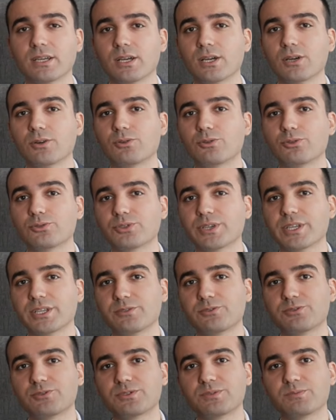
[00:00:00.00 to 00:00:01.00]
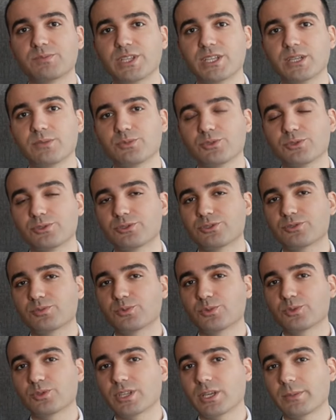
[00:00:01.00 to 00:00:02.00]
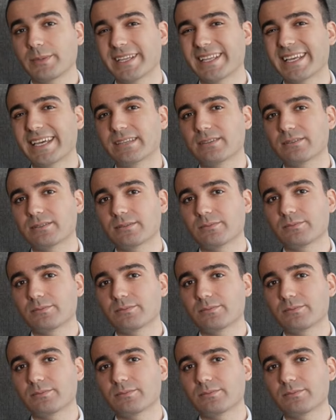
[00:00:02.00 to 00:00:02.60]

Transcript: onu henüz bilemiyoruz. Muhtemelen